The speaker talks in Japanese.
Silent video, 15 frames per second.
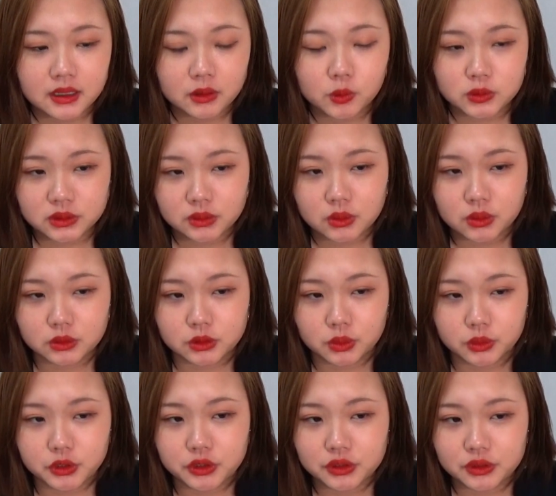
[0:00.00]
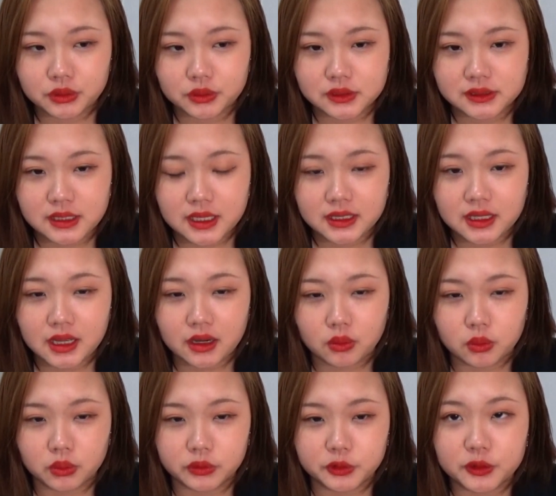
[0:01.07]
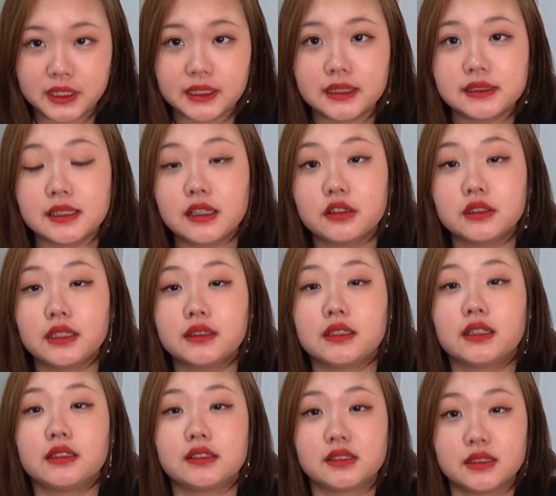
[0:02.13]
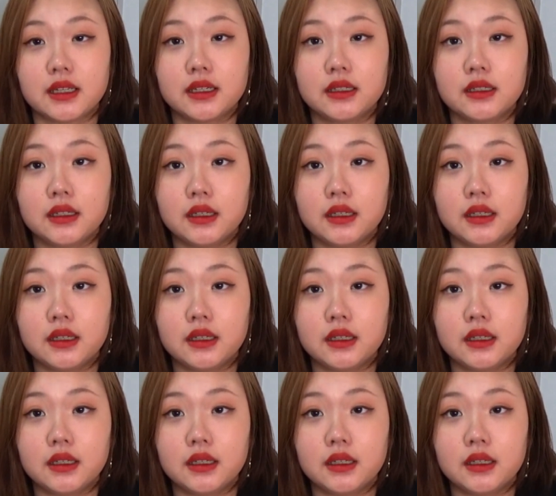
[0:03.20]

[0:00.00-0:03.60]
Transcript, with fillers: らこそその優等生キャラを抜け出せなくなってたんですね